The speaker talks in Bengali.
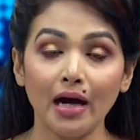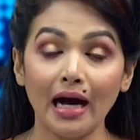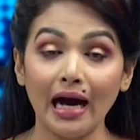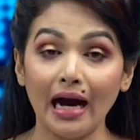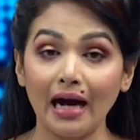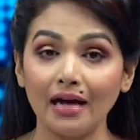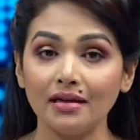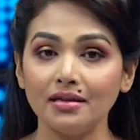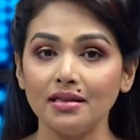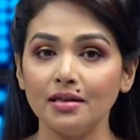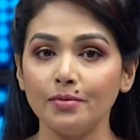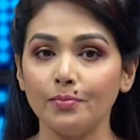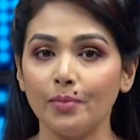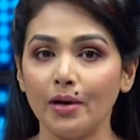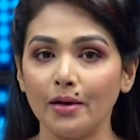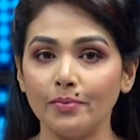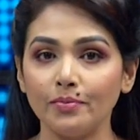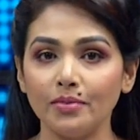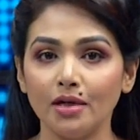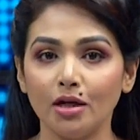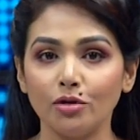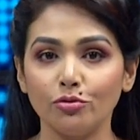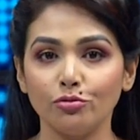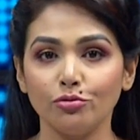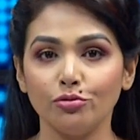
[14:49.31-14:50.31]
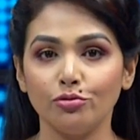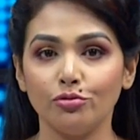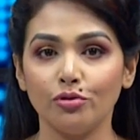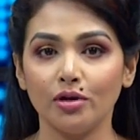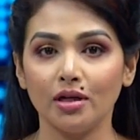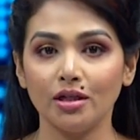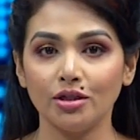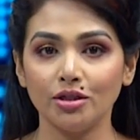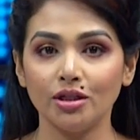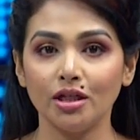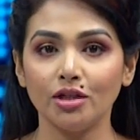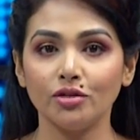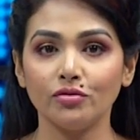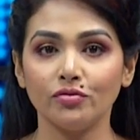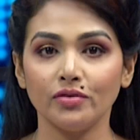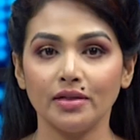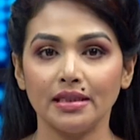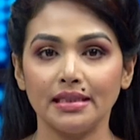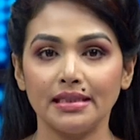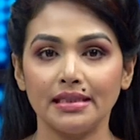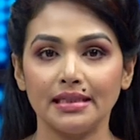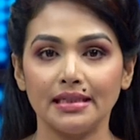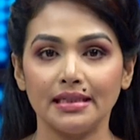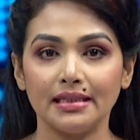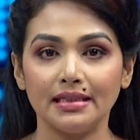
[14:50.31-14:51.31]
হাংরি পাবনার উদ্যোগে শেষ
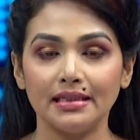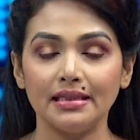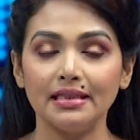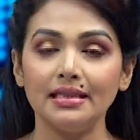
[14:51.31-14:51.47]
হয়েছে